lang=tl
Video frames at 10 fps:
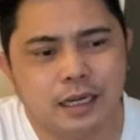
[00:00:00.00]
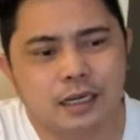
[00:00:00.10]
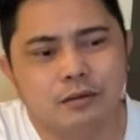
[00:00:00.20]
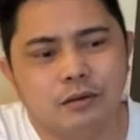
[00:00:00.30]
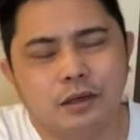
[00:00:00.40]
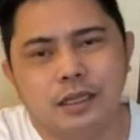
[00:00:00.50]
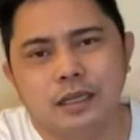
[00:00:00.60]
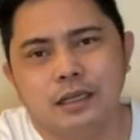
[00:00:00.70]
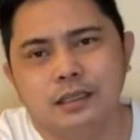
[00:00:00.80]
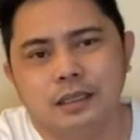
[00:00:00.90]
araw o
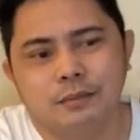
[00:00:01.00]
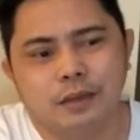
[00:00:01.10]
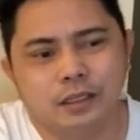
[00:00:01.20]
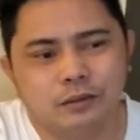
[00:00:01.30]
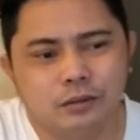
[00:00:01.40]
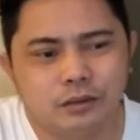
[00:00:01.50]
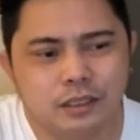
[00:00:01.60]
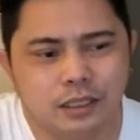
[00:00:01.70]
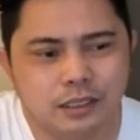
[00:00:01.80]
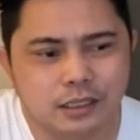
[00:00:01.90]
kaya hindi ka makatulog,
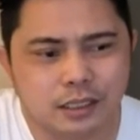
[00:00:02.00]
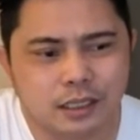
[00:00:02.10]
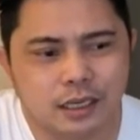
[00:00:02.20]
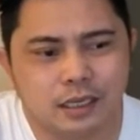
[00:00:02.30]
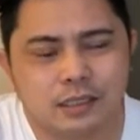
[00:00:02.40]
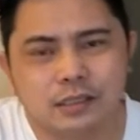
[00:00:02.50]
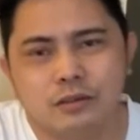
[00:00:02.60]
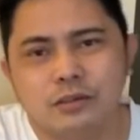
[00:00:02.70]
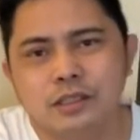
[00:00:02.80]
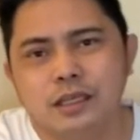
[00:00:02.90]
gigising ka ng alas
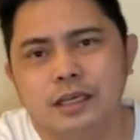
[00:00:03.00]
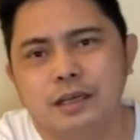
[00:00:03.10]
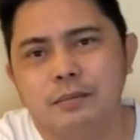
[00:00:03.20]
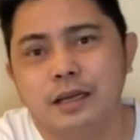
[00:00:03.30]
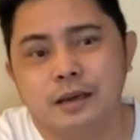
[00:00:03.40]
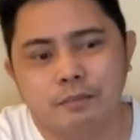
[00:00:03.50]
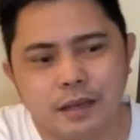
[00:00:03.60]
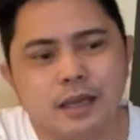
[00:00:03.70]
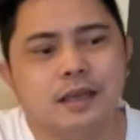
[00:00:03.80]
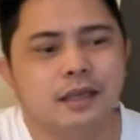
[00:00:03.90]
11 ng gabi,
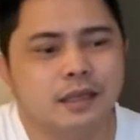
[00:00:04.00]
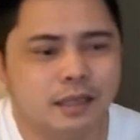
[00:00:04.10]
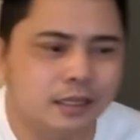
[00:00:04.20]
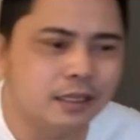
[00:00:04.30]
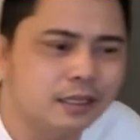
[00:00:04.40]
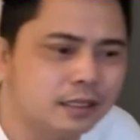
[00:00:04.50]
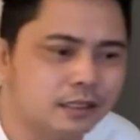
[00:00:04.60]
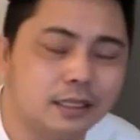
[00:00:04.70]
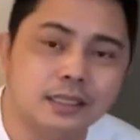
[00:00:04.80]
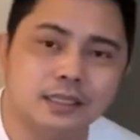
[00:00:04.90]
kape.
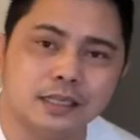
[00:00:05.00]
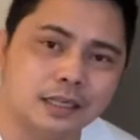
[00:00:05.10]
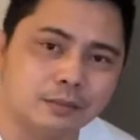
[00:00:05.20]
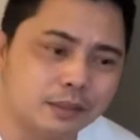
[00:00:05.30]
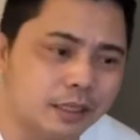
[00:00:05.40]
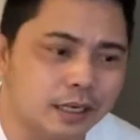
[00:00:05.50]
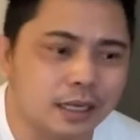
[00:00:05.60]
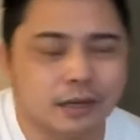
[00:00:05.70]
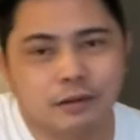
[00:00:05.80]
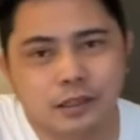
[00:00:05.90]
Gigising ka ng madaling
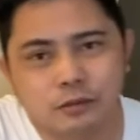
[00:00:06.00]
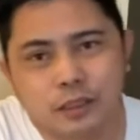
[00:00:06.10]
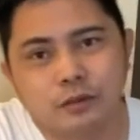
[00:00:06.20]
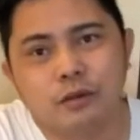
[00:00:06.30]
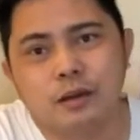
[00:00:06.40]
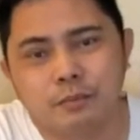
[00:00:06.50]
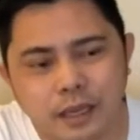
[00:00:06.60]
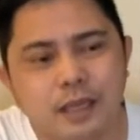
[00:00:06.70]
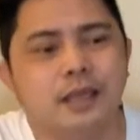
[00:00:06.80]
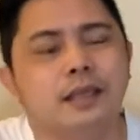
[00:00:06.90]
araw, alas 4,
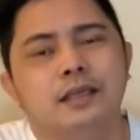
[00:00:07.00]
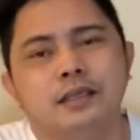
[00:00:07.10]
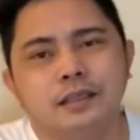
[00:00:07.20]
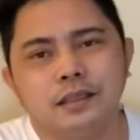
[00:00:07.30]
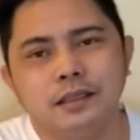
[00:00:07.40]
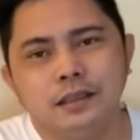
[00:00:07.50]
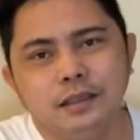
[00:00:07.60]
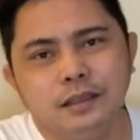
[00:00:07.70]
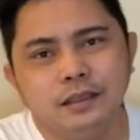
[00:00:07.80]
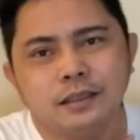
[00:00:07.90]
kape.
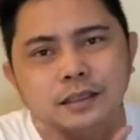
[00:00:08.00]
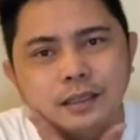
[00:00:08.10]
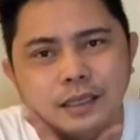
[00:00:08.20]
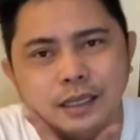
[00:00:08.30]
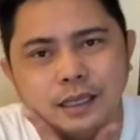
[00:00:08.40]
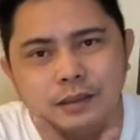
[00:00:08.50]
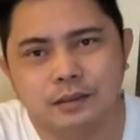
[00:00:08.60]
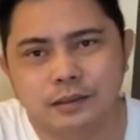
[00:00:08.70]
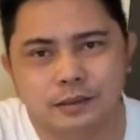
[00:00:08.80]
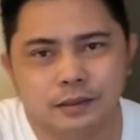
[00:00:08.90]
Kaya,
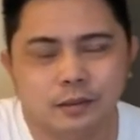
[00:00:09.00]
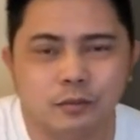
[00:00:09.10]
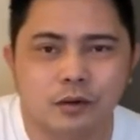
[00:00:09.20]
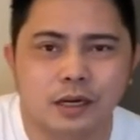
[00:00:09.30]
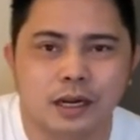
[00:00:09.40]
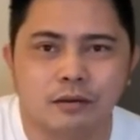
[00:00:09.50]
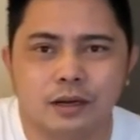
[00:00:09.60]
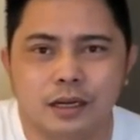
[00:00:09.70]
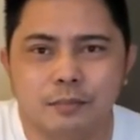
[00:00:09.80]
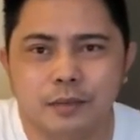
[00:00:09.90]
nagbuka na ako
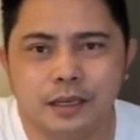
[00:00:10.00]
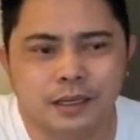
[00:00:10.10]
ng kape.